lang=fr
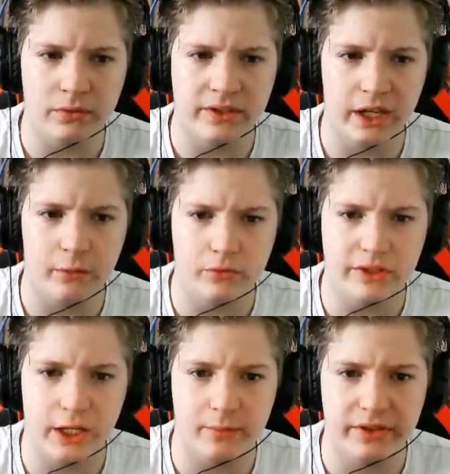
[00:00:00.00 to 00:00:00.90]
se calme, on se
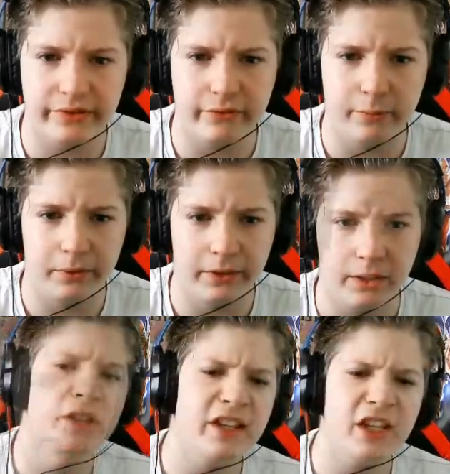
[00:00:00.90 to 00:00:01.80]
calme, s'il vous plaît.
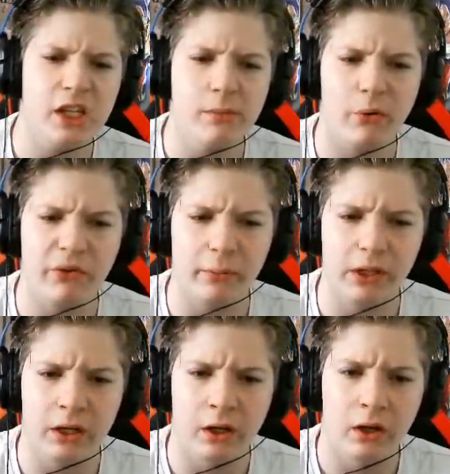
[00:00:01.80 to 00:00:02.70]
C'est qui qui m'a enfermé
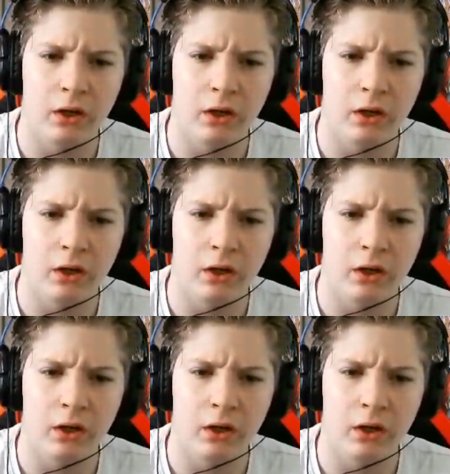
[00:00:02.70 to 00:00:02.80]
là